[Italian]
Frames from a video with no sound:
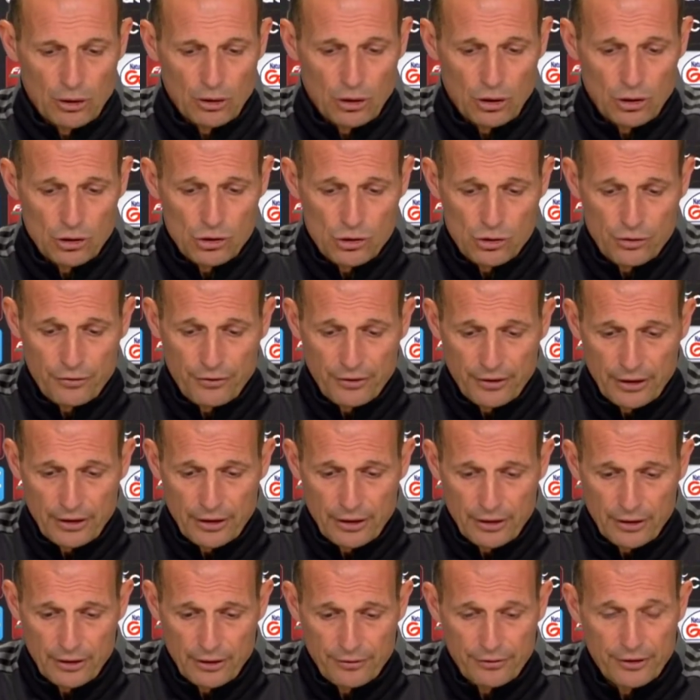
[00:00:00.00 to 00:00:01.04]
Oggi
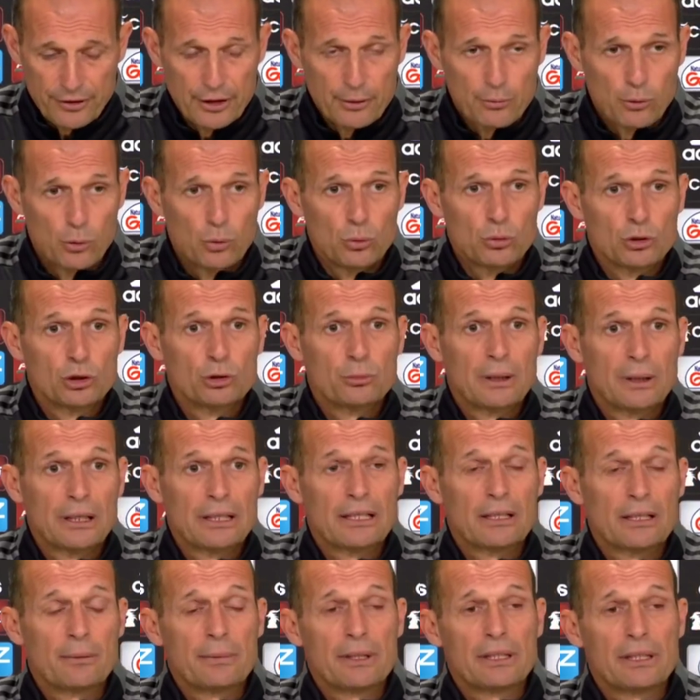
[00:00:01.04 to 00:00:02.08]
fa, faremo l'ultimo
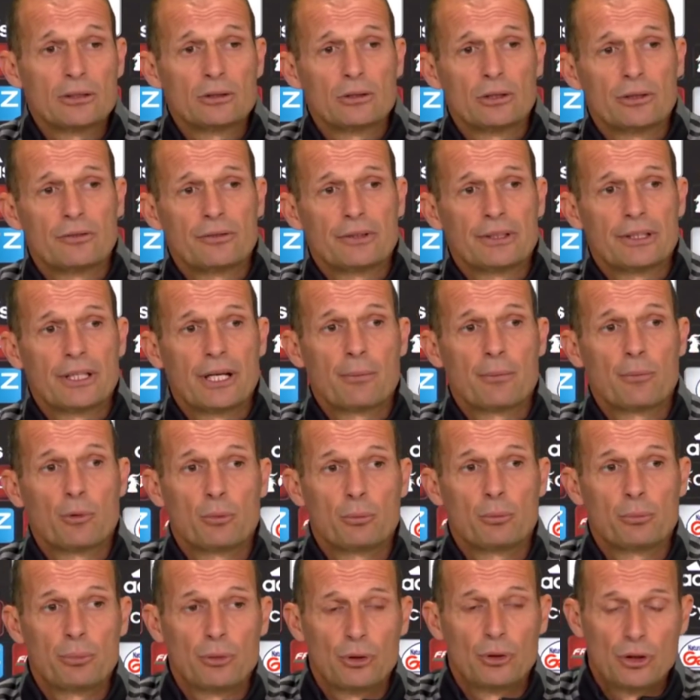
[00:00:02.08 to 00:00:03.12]
allenamento e vedremo
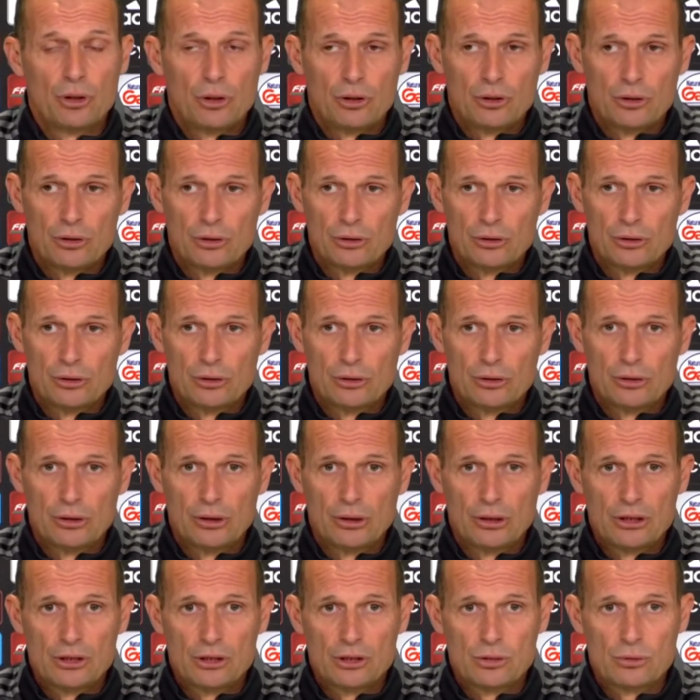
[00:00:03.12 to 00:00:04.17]
un po'
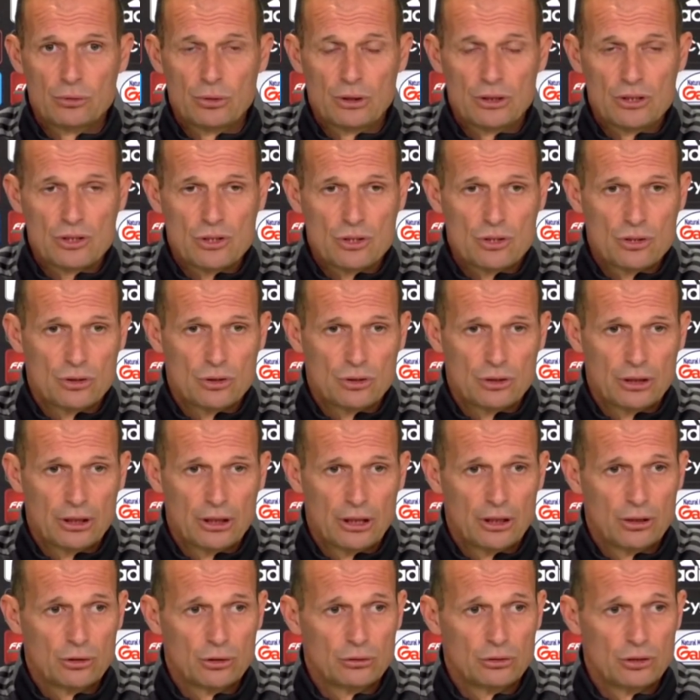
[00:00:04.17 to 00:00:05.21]
eh, le situazioni,
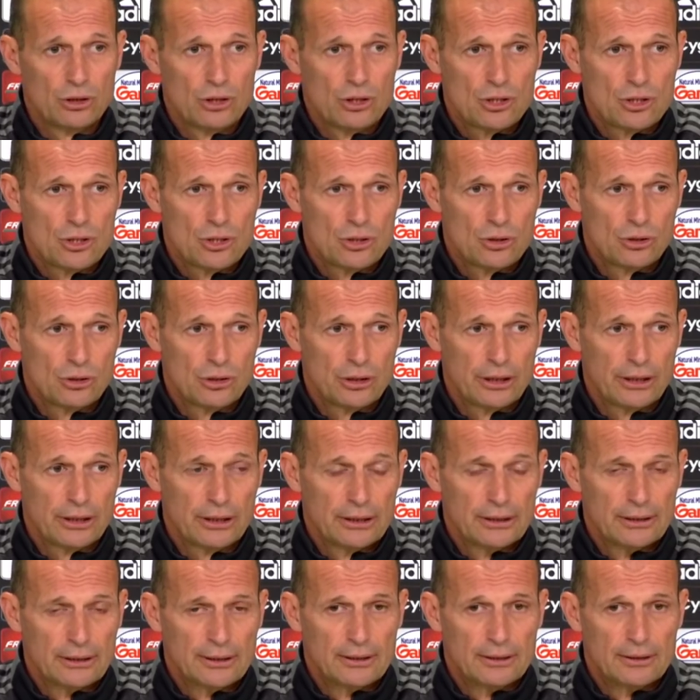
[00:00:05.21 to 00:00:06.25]
le condizioni
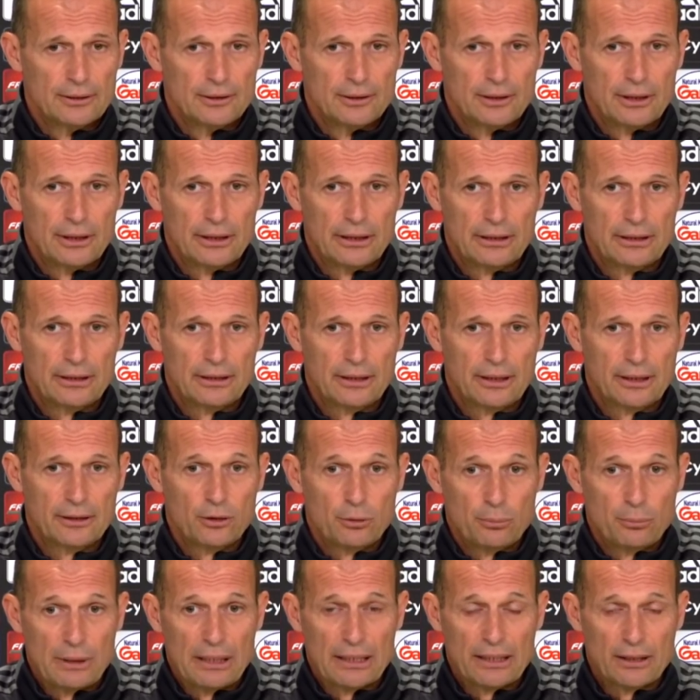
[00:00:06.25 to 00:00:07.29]
è
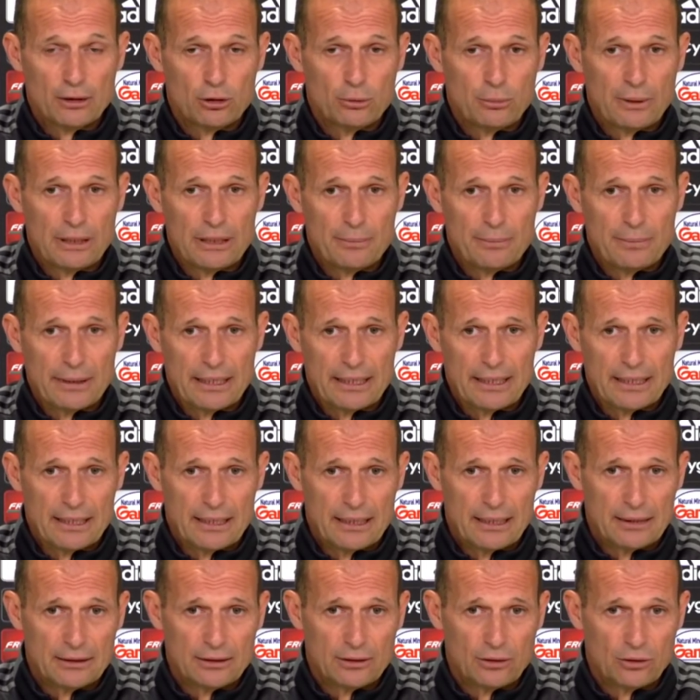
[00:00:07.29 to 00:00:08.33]
normale che domani
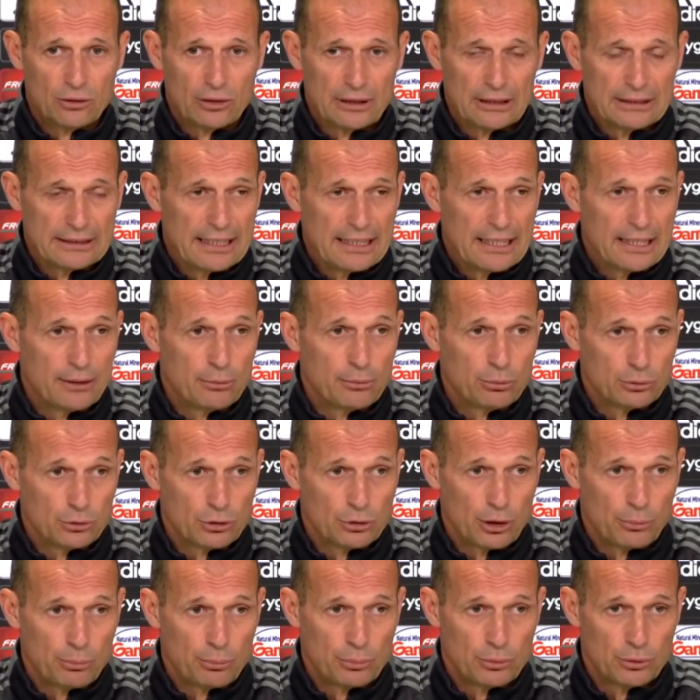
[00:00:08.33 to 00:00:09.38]
mancheranno Locatelli,
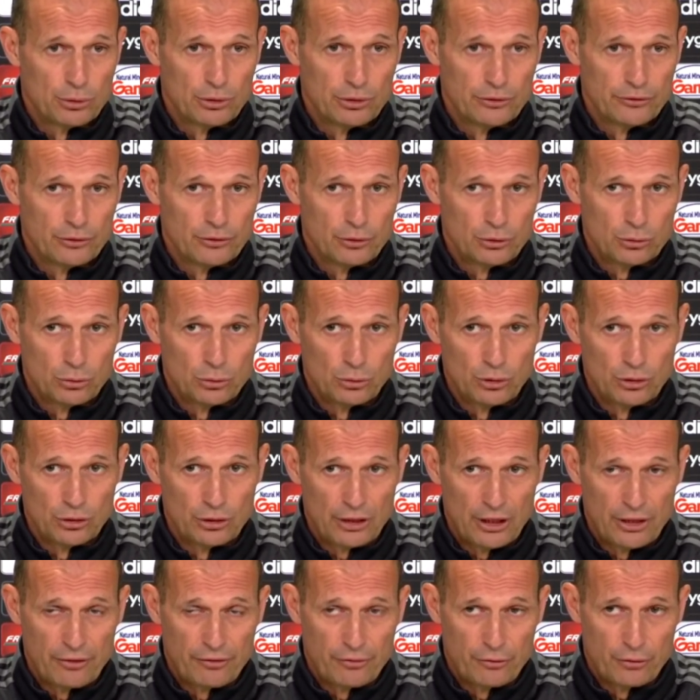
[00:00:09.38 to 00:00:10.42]
purtroppo l'infortunio
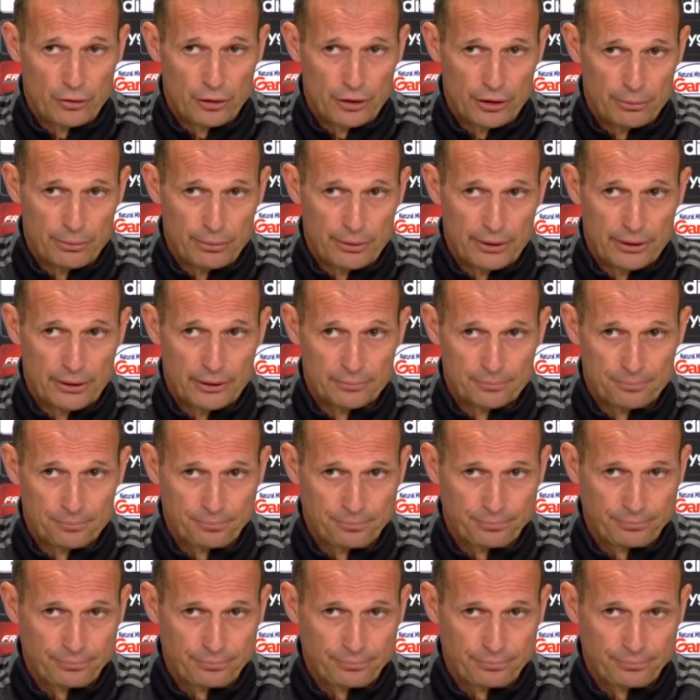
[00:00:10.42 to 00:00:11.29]
terrà fuori per